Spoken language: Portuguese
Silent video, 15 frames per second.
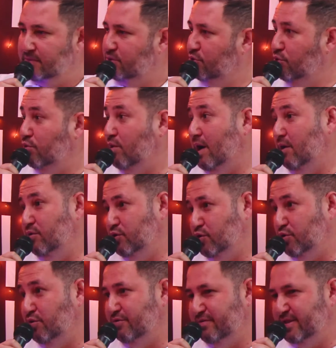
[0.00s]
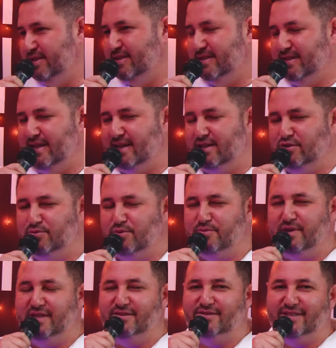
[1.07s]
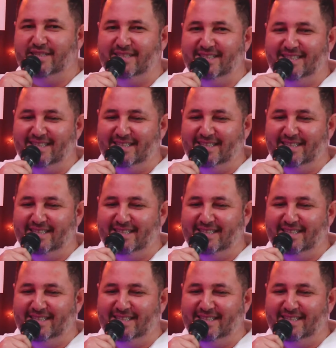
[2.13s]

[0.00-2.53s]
no qual eu sou o vice dela no momento, né?